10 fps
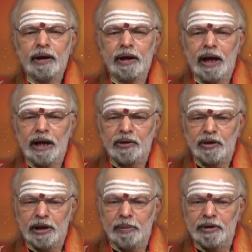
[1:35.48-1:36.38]
ఈ రాశిలో
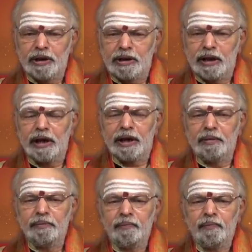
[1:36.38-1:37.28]
జన్మించిన స్త్రీలకి
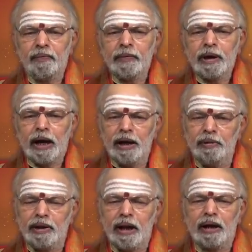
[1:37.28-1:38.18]
అన్ని
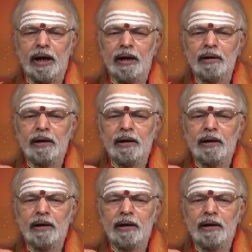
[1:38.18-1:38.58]
విధాలుగా